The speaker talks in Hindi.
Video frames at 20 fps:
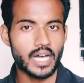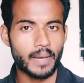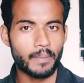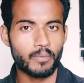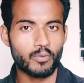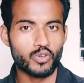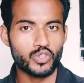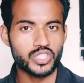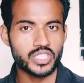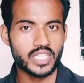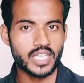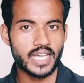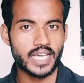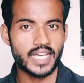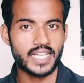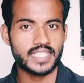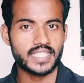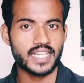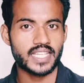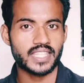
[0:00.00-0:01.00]
आपको
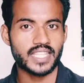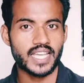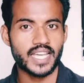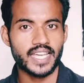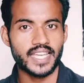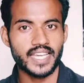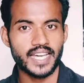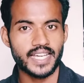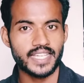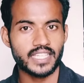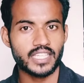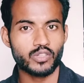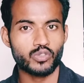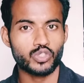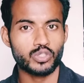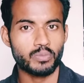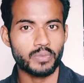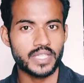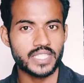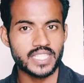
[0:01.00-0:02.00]
सिखाया जाता है एआई की
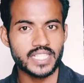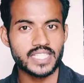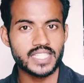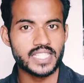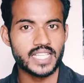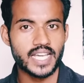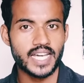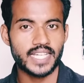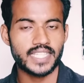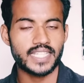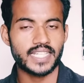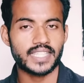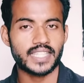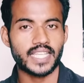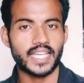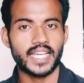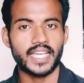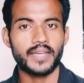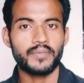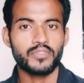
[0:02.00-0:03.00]
कुछ बेसिक सिखाया
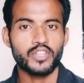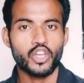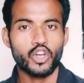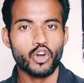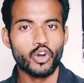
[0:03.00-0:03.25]
जाता है